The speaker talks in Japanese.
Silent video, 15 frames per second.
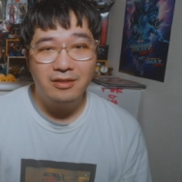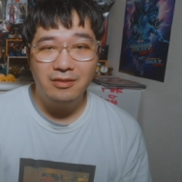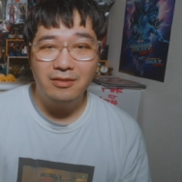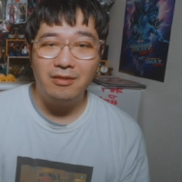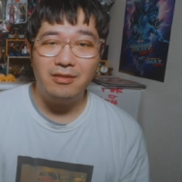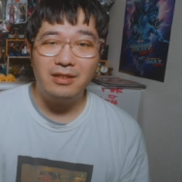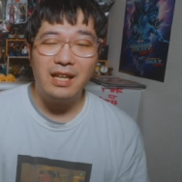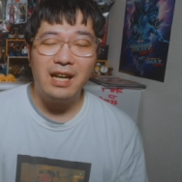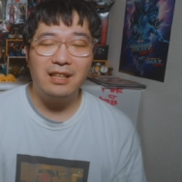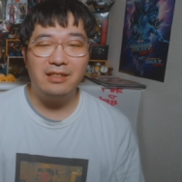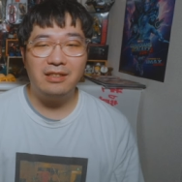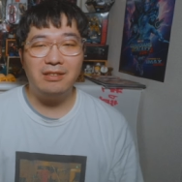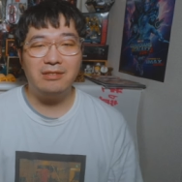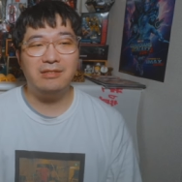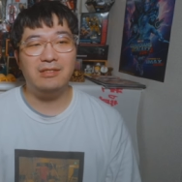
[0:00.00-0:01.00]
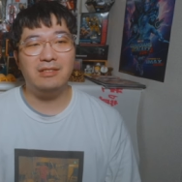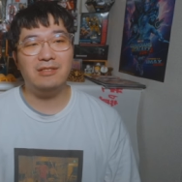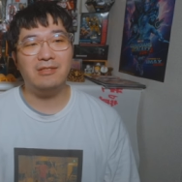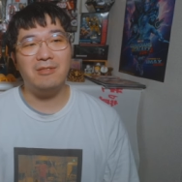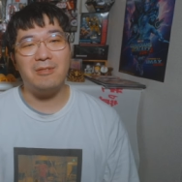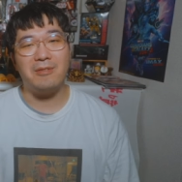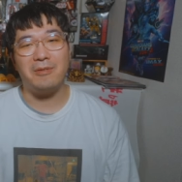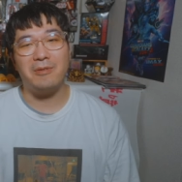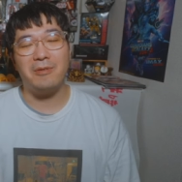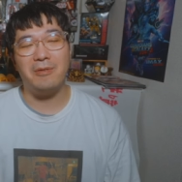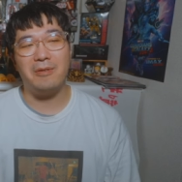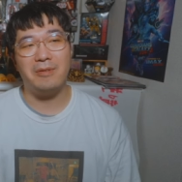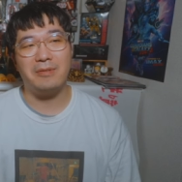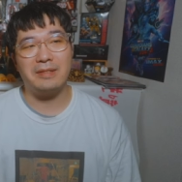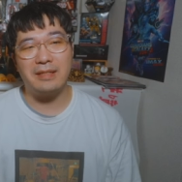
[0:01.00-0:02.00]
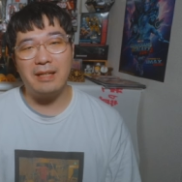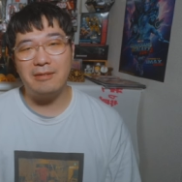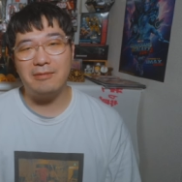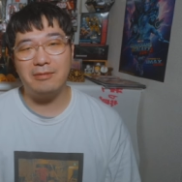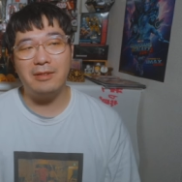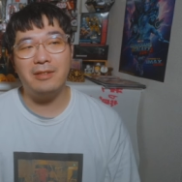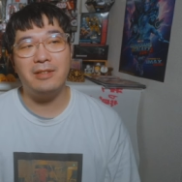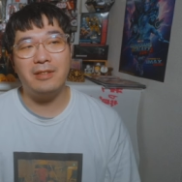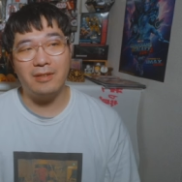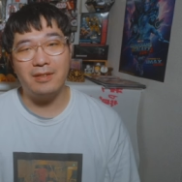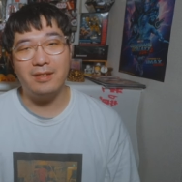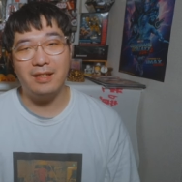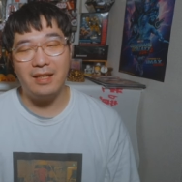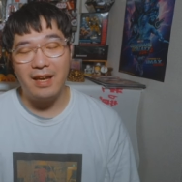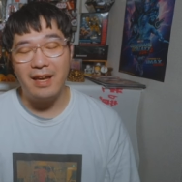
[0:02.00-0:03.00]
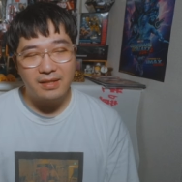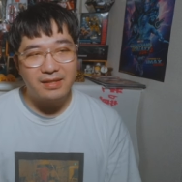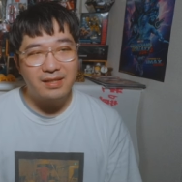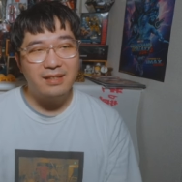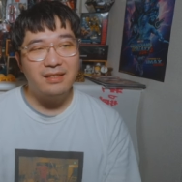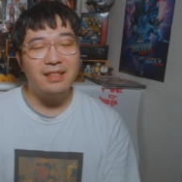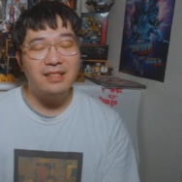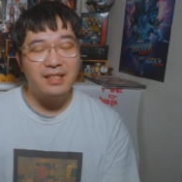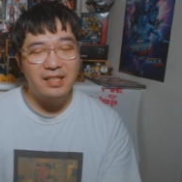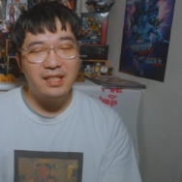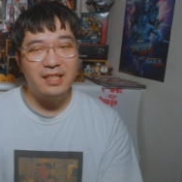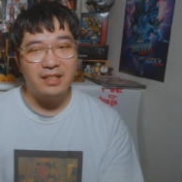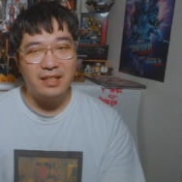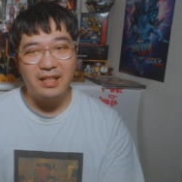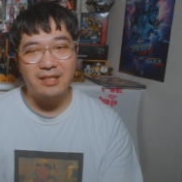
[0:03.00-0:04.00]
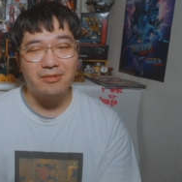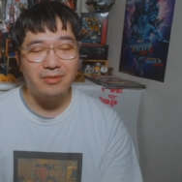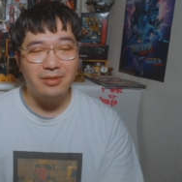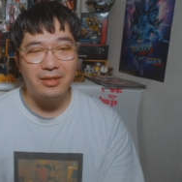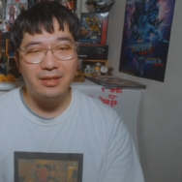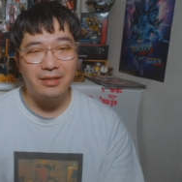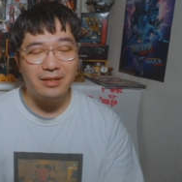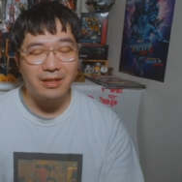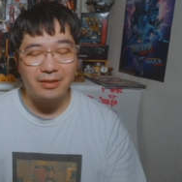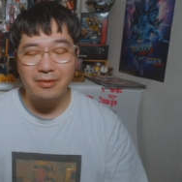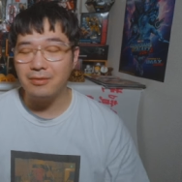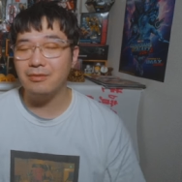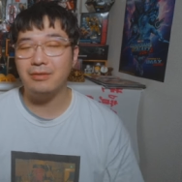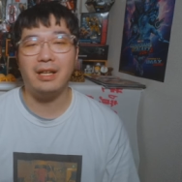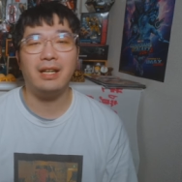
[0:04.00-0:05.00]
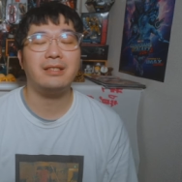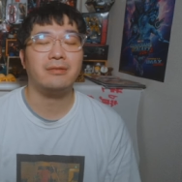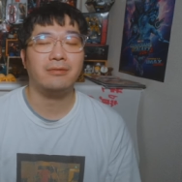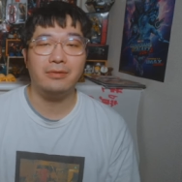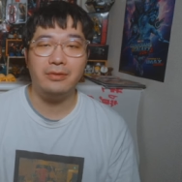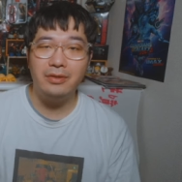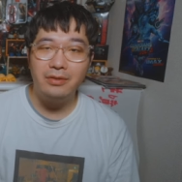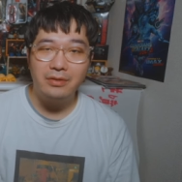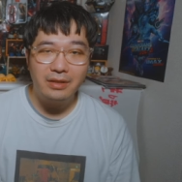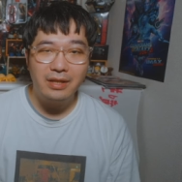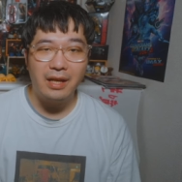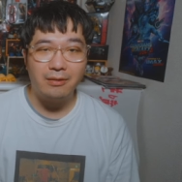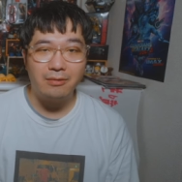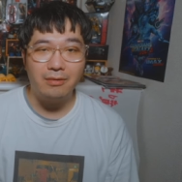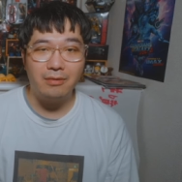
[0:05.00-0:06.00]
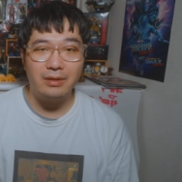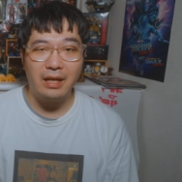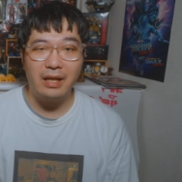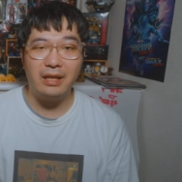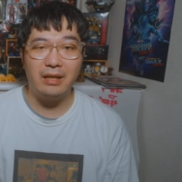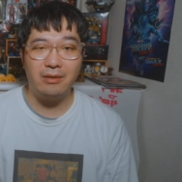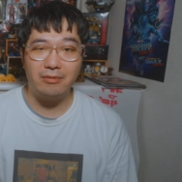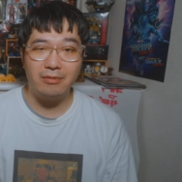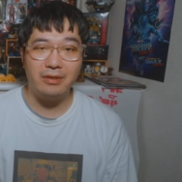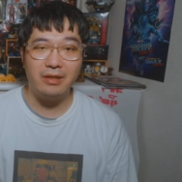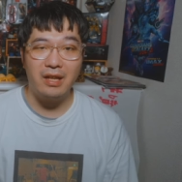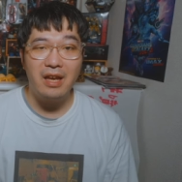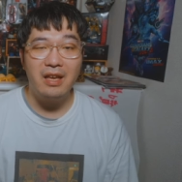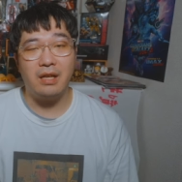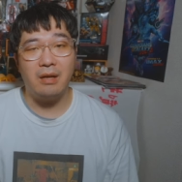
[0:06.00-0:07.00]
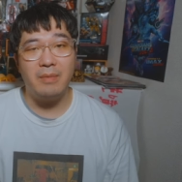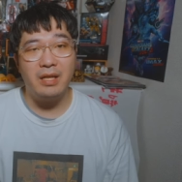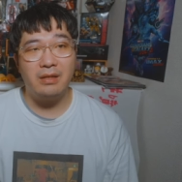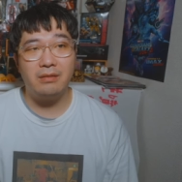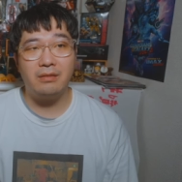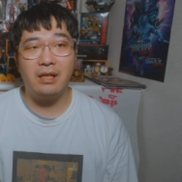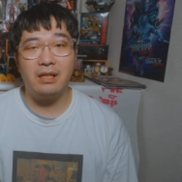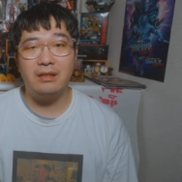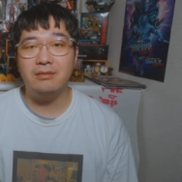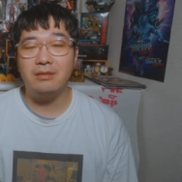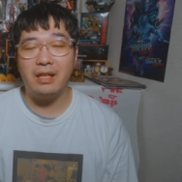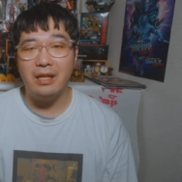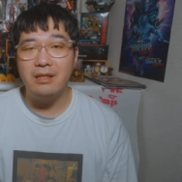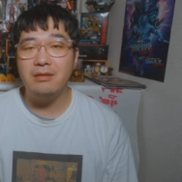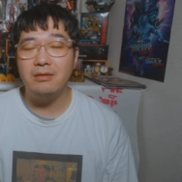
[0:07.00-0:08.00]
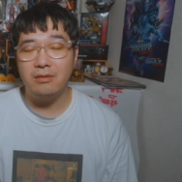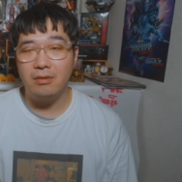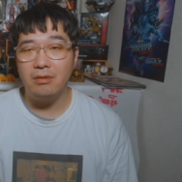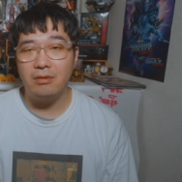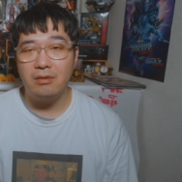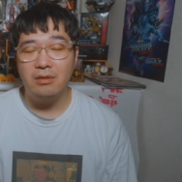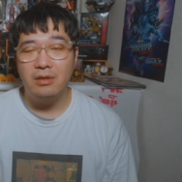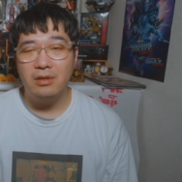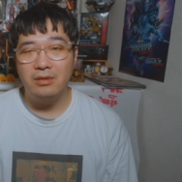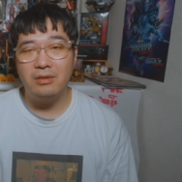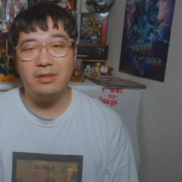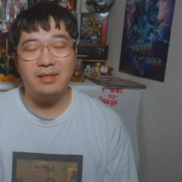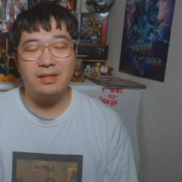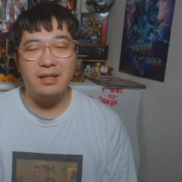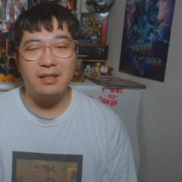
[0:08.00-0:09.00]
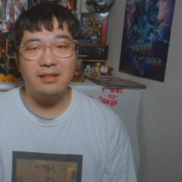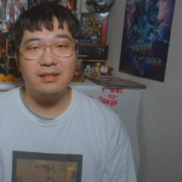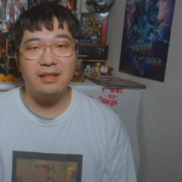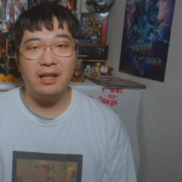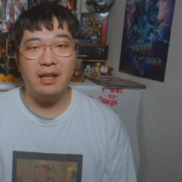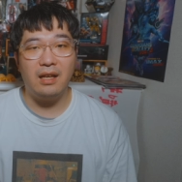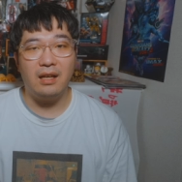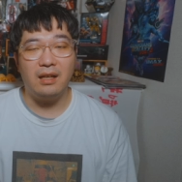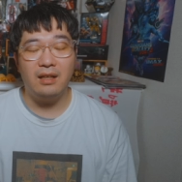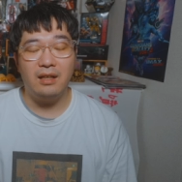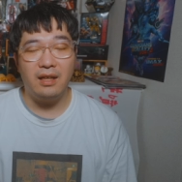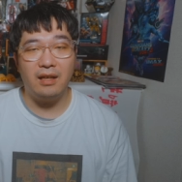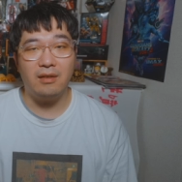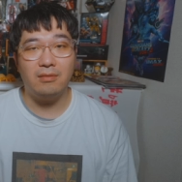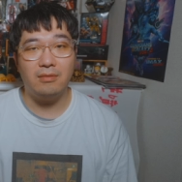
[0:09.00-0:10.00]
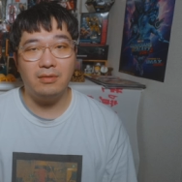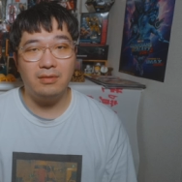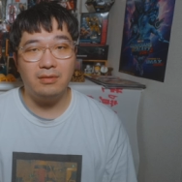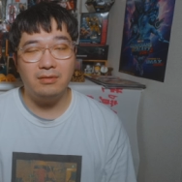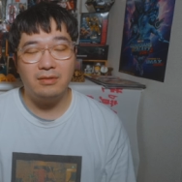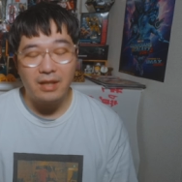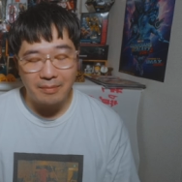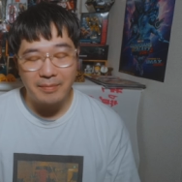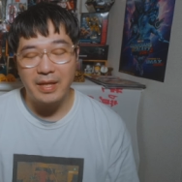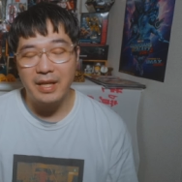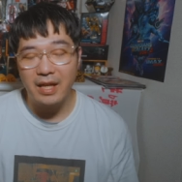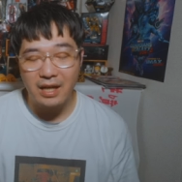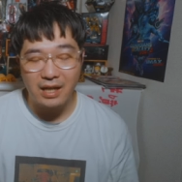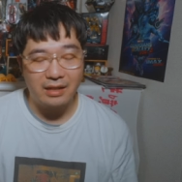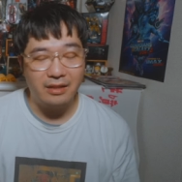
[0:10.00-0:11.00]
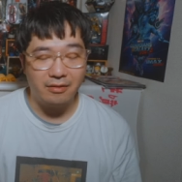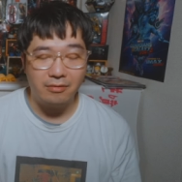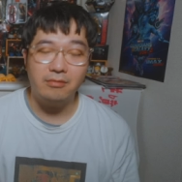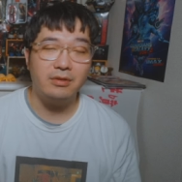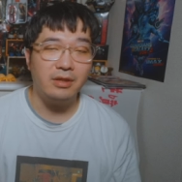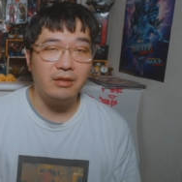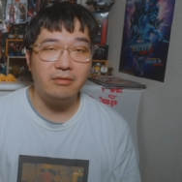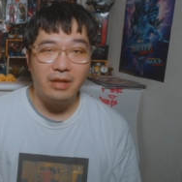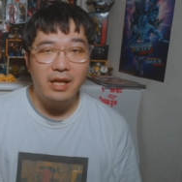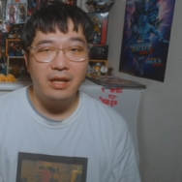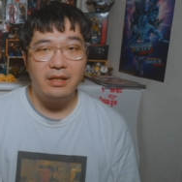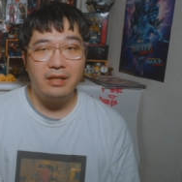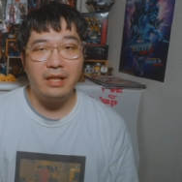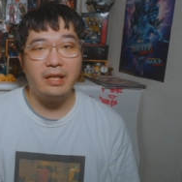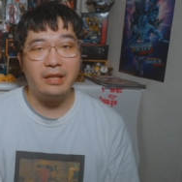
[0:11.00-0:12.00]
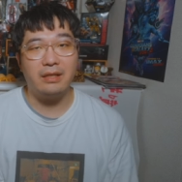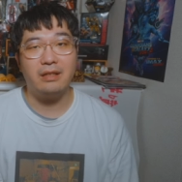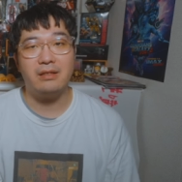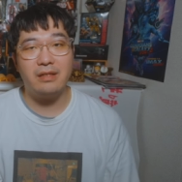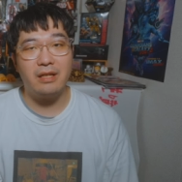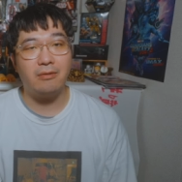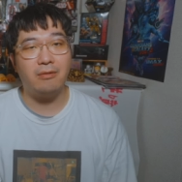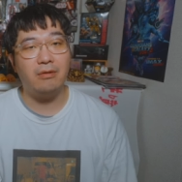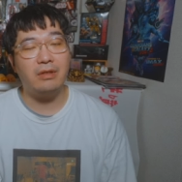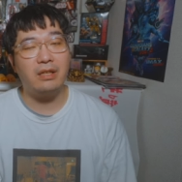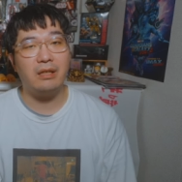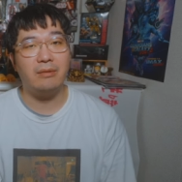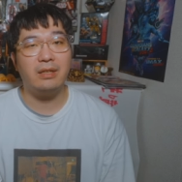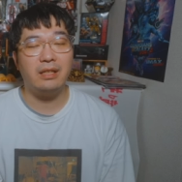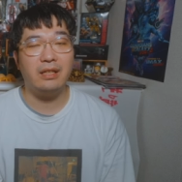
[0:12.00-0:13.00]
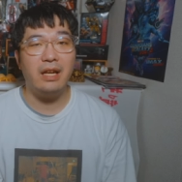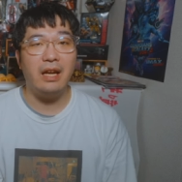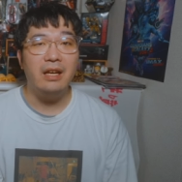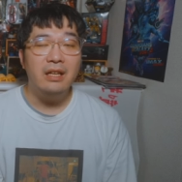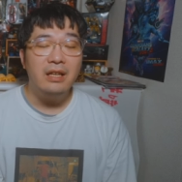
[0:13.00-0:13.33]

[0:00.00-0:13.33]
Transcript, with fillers: の楽曲をこう使うことによって、悲惨なシーンでそういった曲を流すことによって、こう対応方でね画面の中の現状の悲惨さが、えー、こう浮かび上がってくるというねやり方ですねこれがまたね、